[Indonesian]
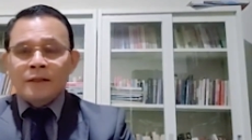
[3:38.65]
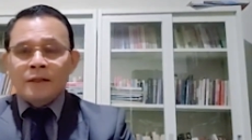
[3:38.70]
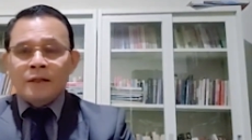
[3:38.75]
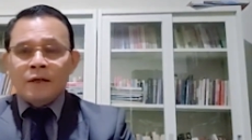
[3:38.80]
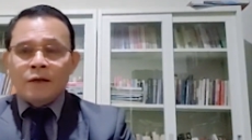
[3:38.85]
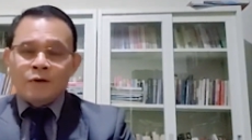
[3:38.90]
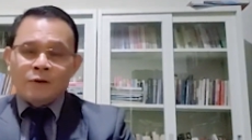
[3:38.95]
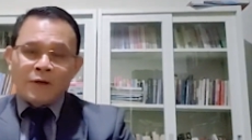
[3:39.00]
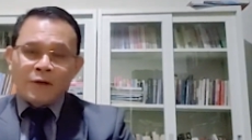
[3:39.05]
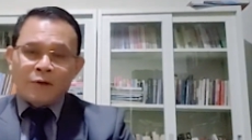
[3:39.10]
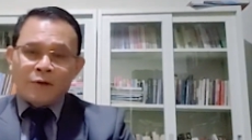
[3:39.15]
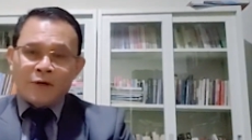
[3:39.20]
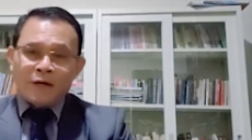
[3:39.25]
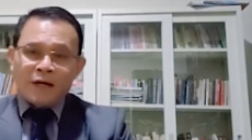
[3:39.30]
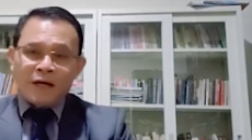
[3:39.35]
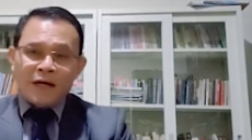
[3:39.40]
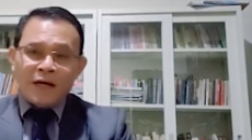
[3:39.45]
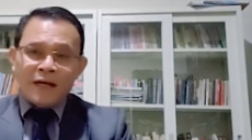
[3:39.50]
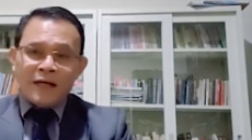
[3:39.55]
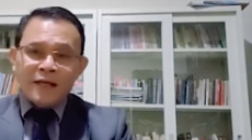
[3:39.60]
orang-orang
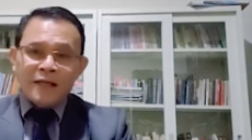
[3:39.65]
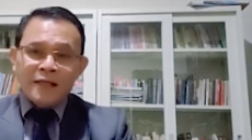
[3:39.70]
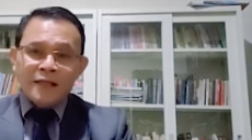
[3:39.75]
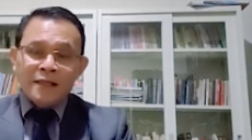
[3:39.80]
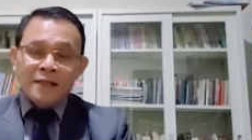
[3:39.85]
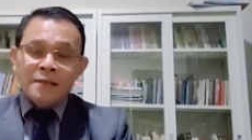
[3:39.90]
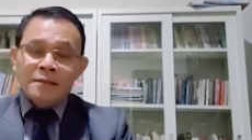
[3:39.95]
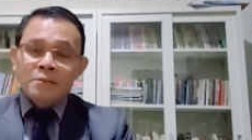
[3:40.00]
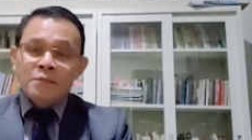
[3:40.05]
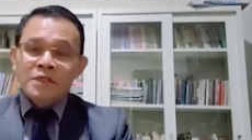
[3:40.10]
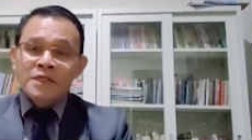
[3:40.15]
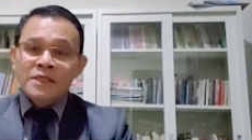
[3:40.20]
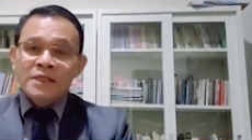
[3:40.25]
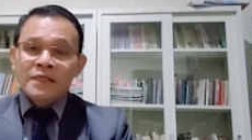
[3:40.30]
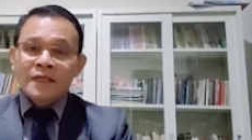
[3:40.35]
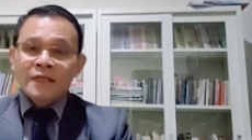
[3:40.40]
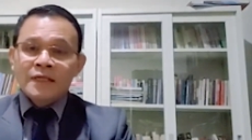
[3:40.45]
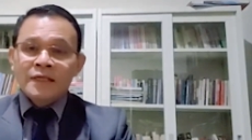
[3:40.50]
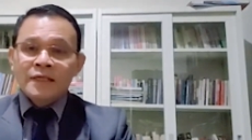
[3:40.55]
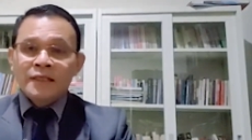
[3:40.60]
lain
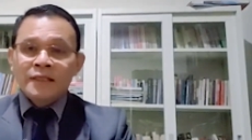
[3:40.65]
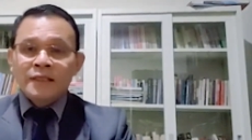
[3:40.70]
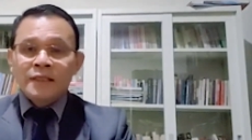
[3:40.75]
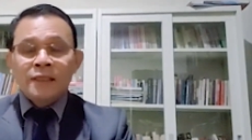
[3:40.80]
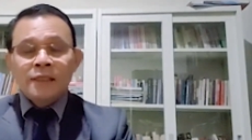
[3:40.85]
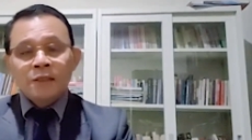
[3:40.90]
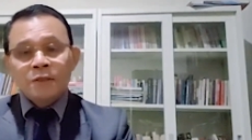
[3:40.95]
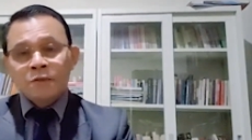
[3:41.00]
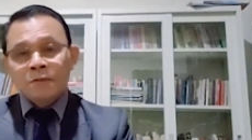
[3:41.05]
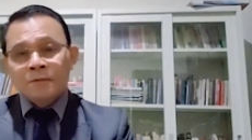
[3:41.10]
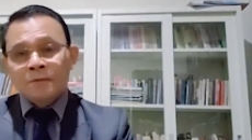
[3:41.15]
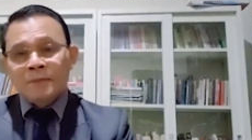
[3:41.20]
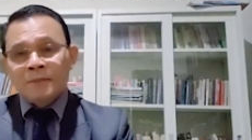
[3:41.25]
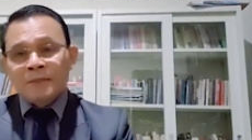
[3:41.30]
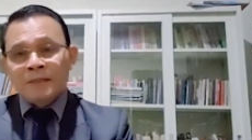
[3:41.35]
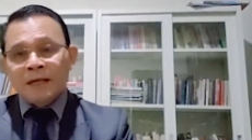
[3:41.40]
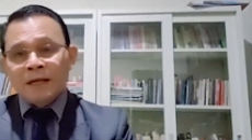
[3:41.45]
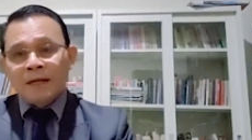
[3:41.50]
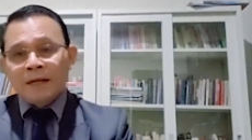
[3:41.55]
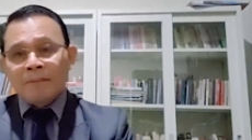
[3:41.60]
menjadi hidup di
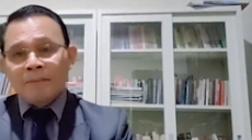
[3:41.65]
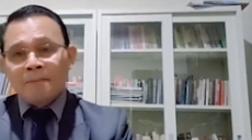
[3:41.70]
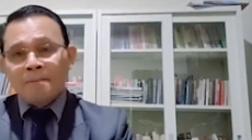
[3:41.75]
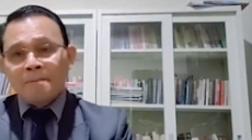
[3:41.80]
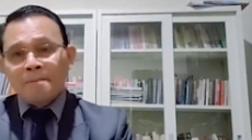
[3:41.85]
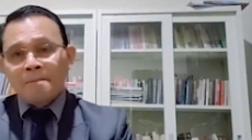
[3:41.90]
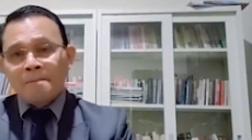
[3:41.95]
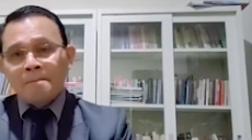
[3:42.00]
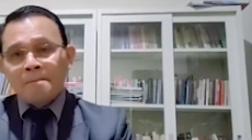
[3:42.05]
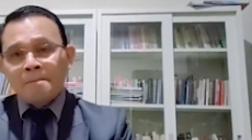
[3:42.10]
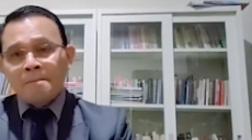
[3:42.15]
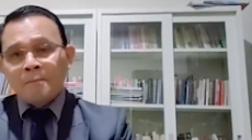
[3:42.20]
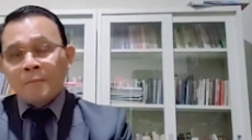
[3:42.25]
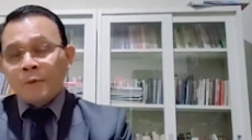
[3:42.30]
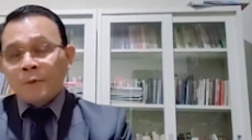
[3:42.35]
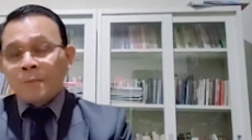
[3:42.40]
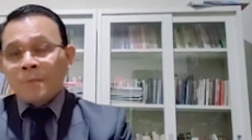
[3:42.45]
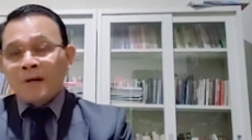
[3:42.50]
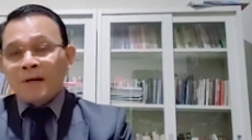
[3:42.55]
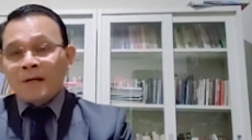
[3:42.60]
dalam
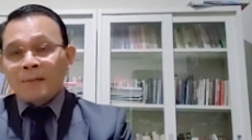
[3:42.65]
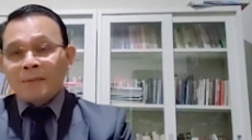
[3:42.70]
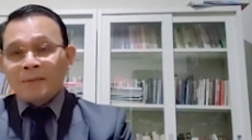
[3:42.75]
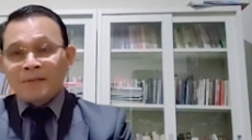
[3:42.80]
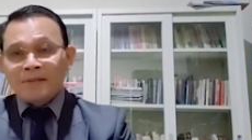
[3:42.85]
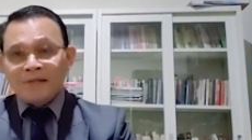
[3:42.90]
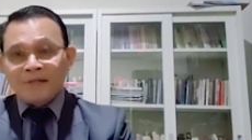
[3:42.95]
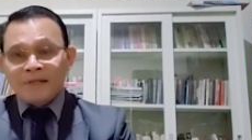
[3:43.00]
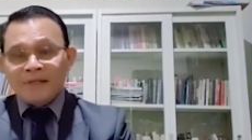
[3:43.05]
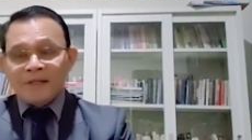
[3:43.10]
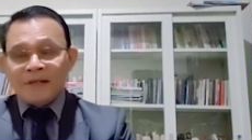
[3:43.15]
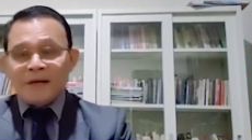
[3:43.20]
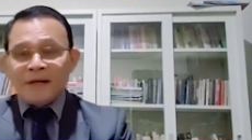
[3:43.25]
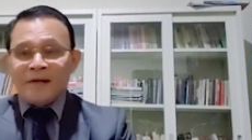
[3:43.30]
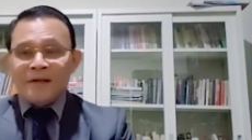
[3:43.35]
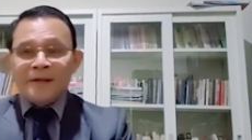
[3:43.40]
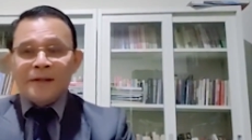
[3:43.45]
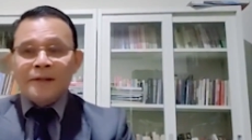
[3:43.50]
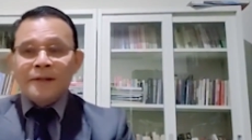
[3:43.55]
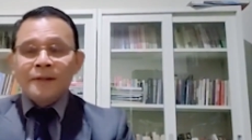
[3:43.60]
berbagai
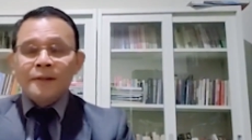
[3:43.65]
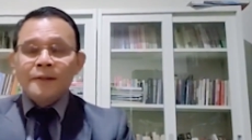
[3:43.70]
penderitaan,